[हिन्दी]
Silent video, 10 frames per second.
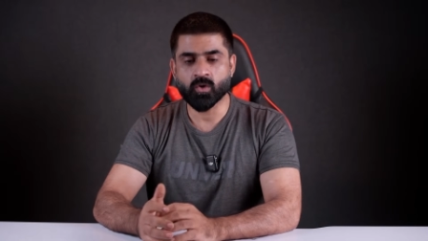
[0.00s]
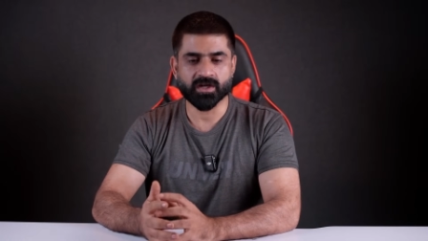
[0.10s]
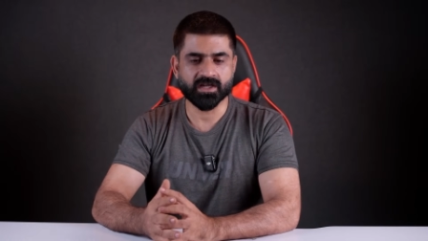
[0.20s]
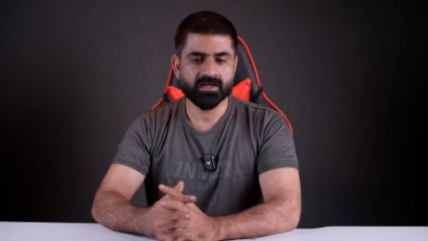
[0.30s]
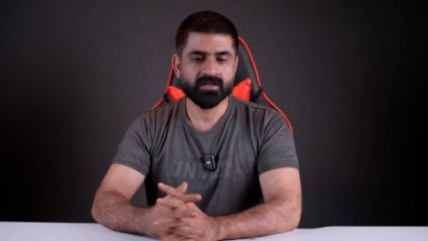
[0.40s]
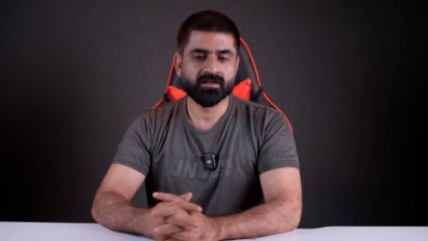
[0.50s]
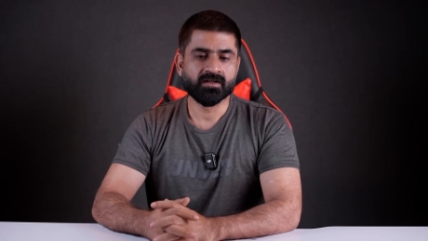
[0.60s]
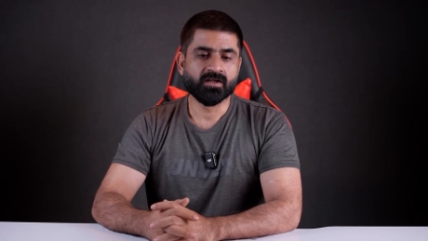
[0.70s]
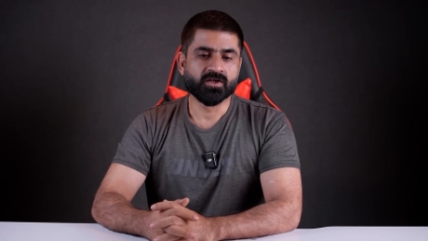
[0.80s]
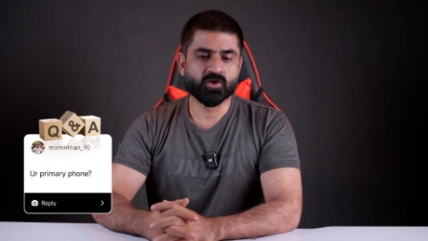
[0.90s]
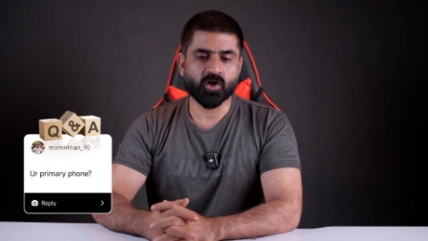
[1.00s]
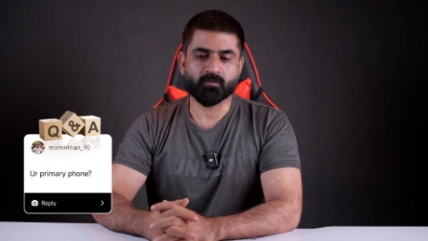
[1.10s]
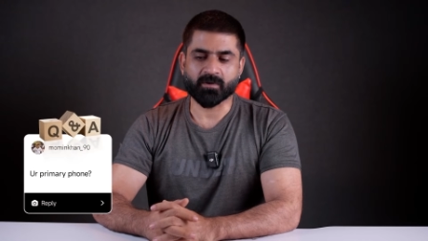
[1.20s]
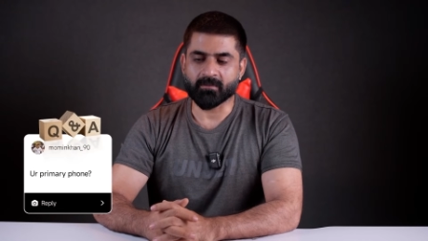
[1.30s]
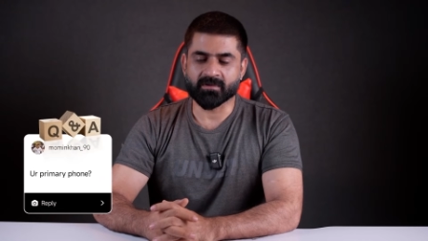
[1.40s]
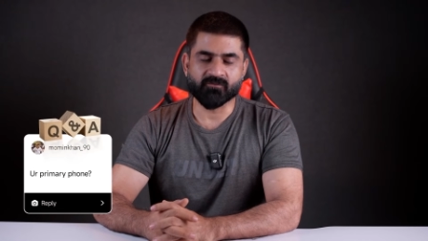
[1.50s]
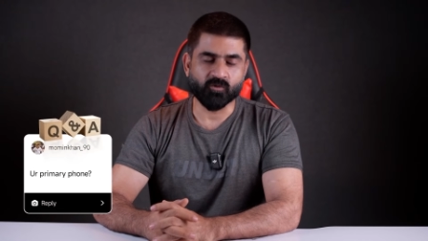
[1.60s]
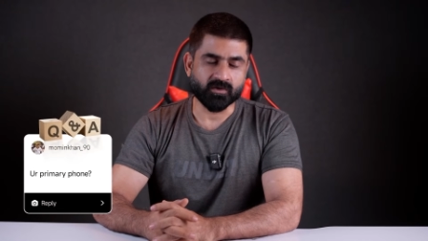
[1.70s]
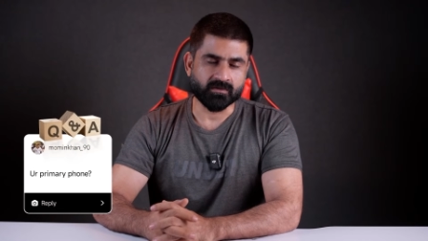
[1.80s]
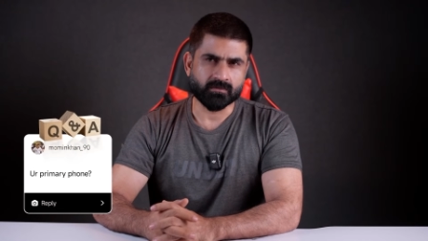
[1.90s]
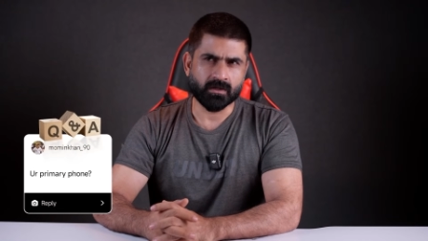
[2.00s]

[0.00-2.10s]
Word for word: ओके जी योर प्राइमरी फ़ोन